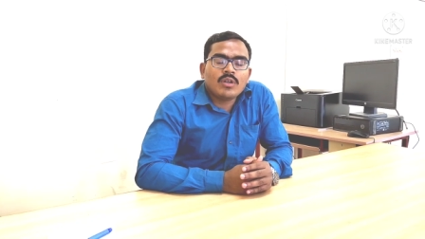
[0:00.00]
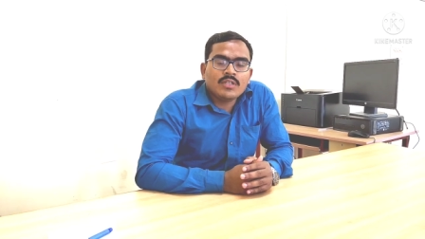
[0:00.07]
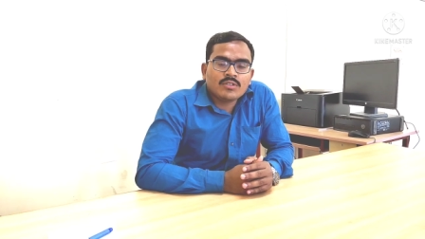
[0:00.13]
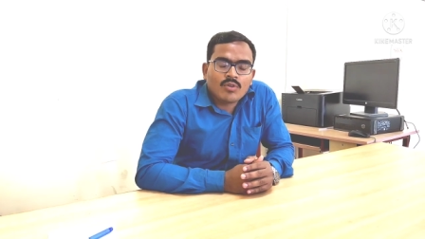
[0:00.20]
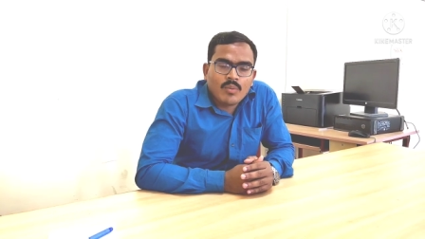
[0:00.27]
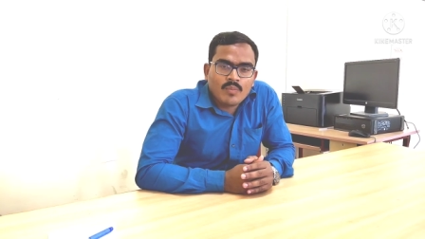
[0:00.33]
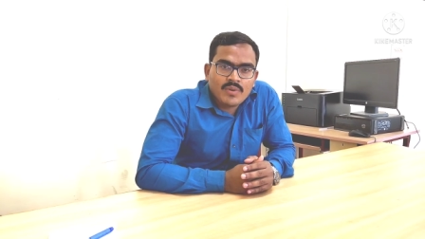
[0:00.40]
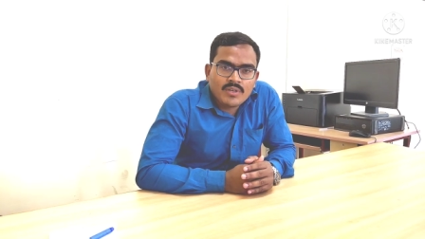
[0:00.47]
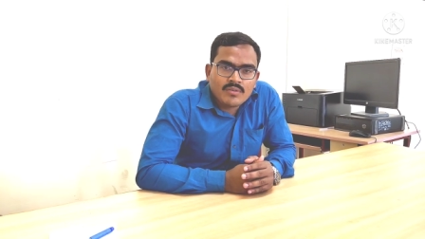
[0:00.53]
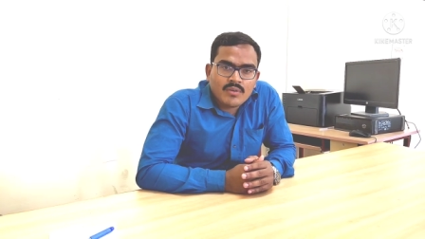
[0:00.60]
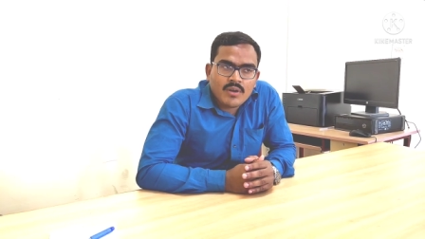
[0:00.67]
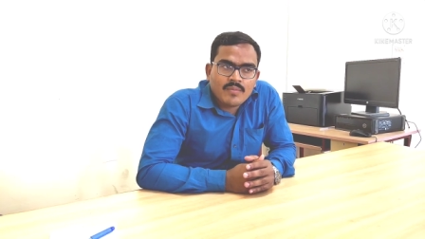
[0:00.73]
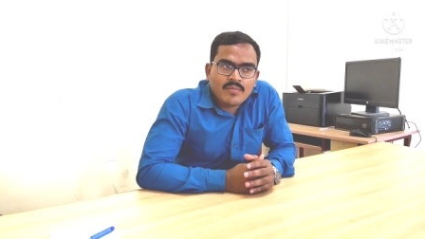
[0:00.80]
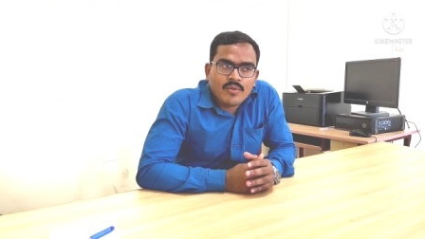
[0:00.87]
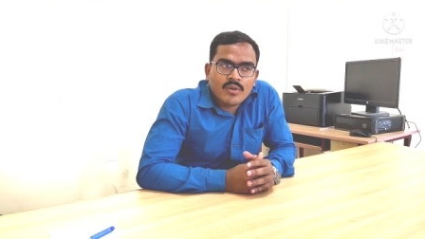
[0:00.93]
কলেজ কমপ্লিট
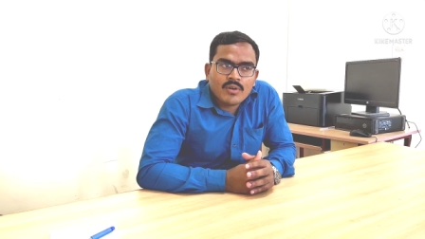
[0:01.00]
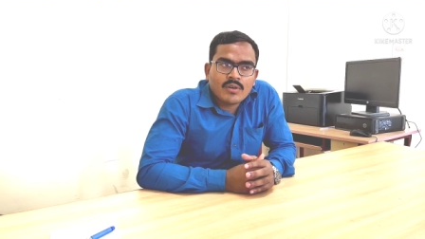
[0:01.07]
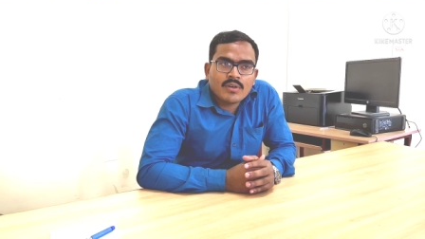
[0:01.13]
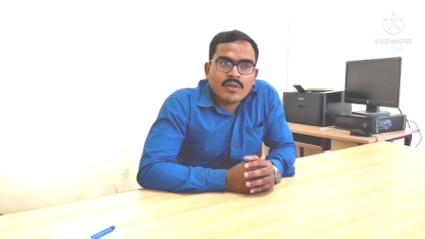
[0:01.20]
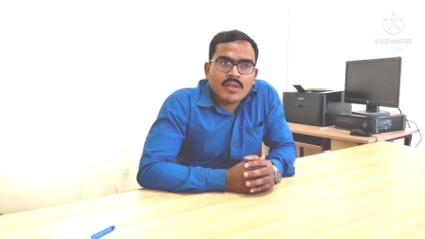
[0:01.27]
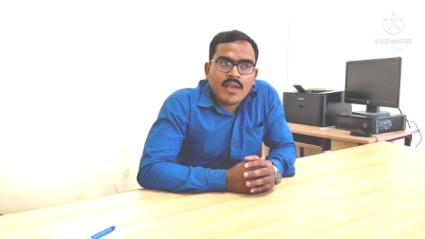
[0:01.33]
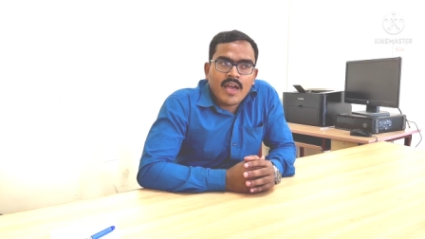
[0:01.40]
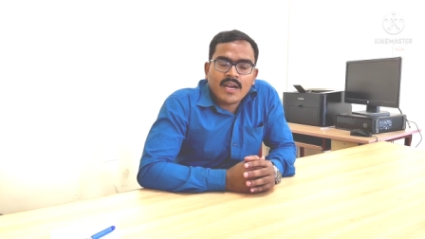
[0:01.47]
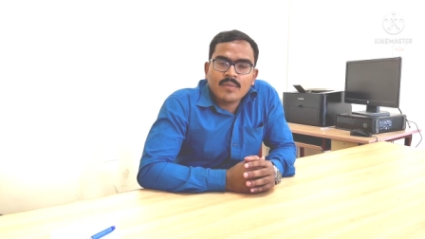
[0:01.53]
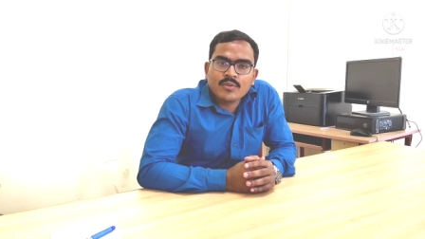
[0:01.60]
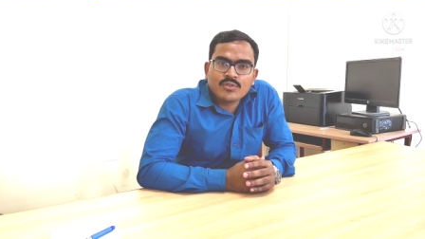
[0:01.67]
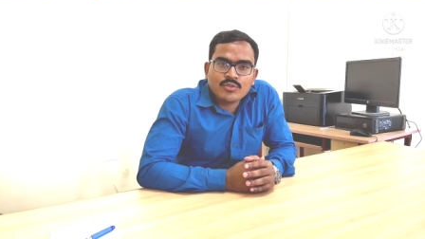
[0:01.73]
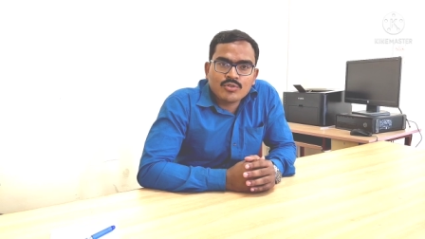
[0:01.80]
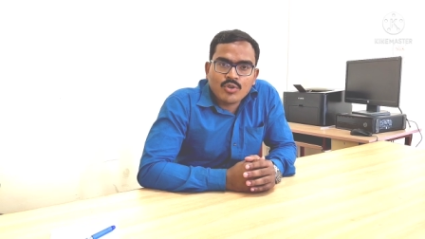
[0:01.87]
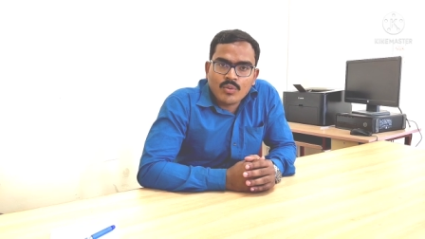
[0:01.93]
করার পর এক
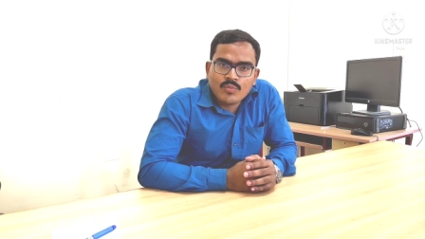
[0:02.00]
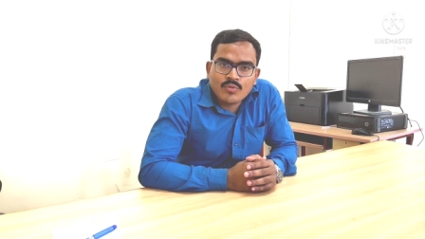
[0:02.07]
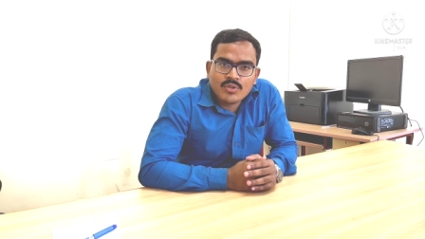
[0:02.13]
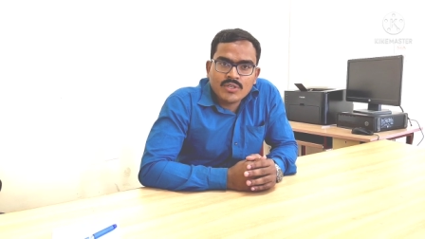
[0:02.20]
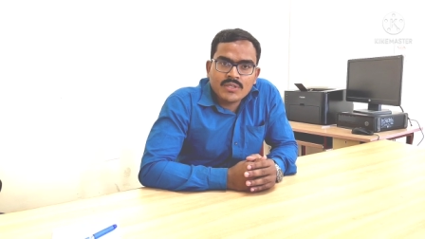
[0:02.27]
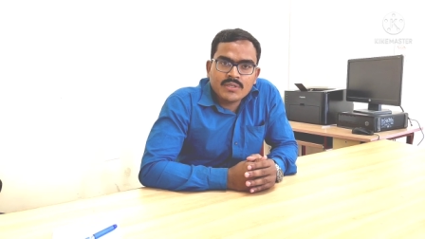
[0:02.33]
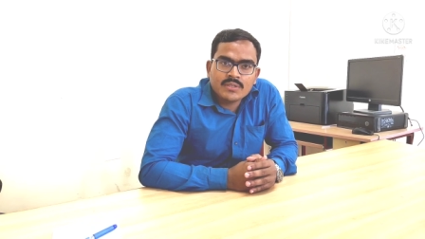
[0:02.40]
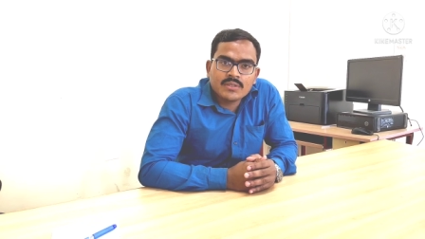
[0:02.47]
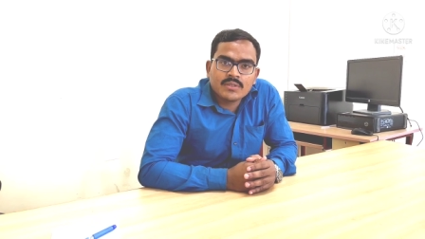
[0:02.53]
বছর জব করি